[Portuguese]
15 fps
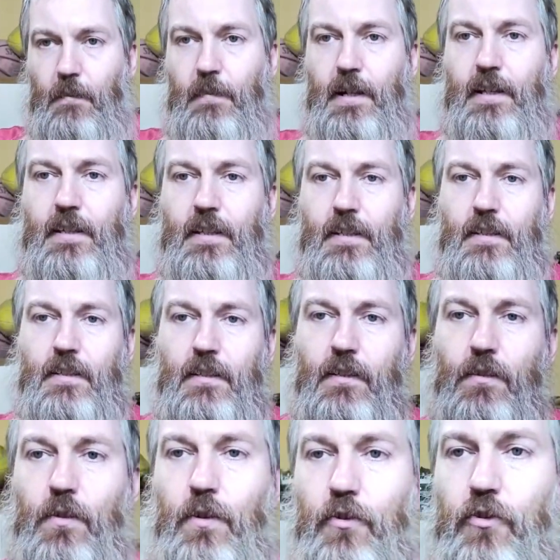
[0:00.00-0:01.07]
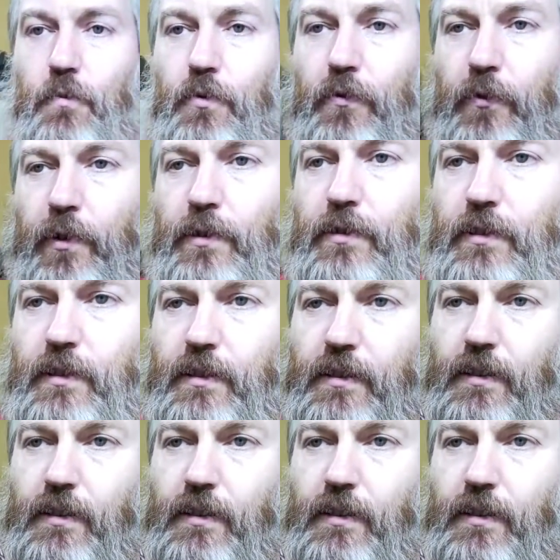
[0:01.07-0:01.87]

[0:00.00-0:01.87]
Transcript: uma bainha em couro de búfalo,